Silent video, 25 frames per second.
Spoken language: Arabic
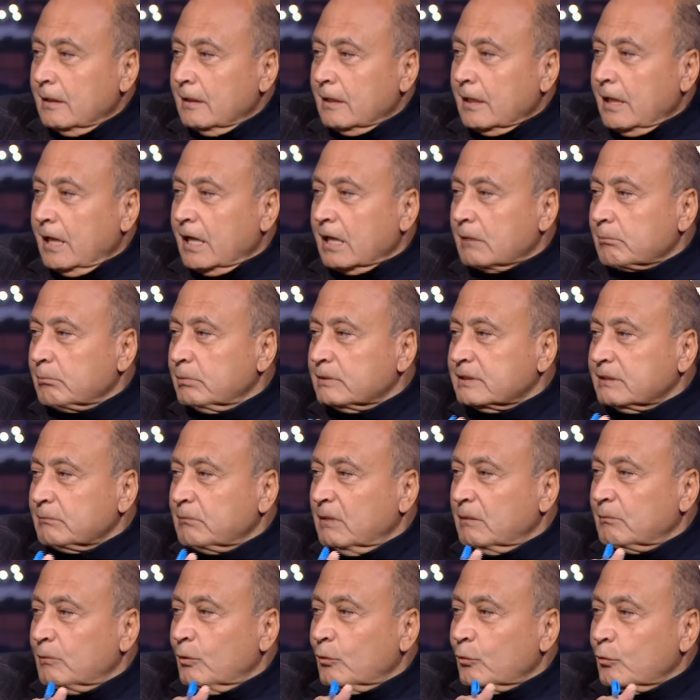الحرب
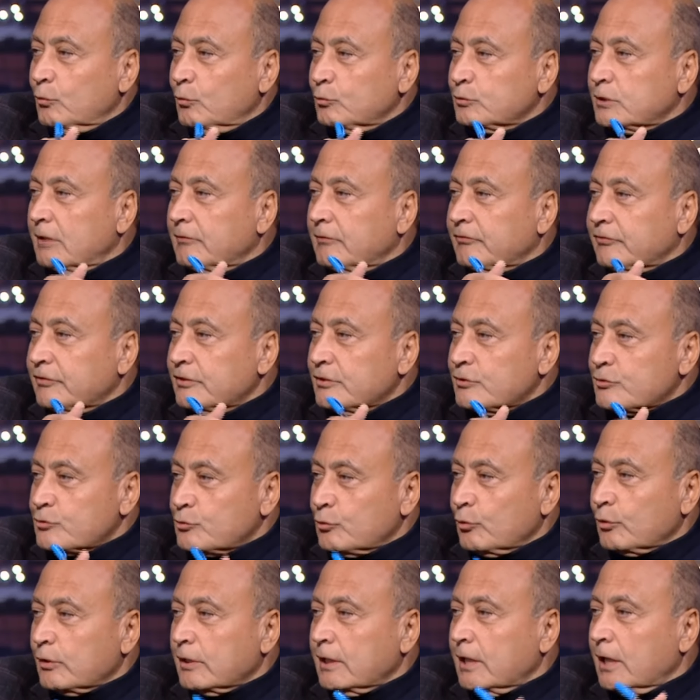تبقى موجوده في
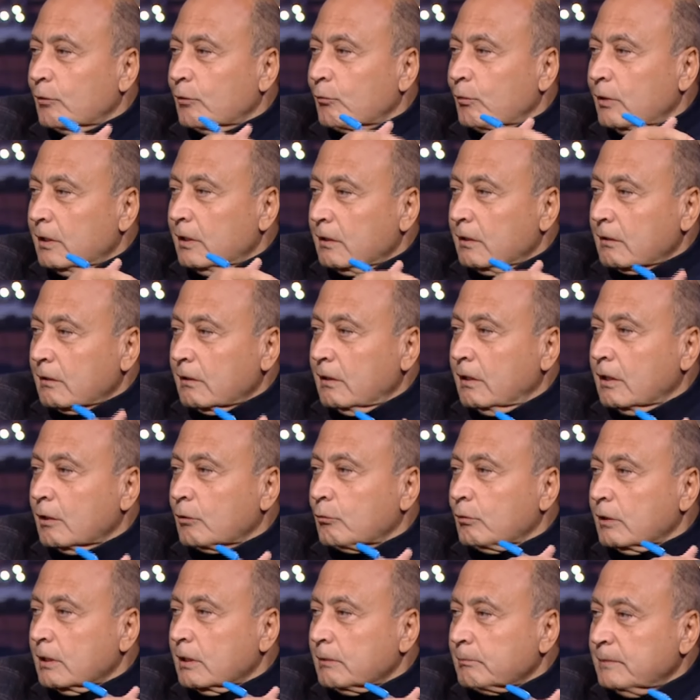سوريا
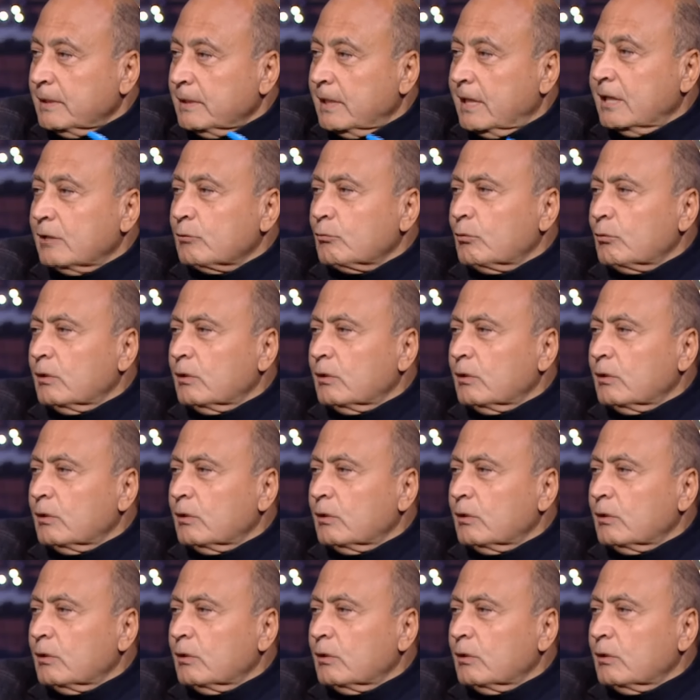والعراق ولبنان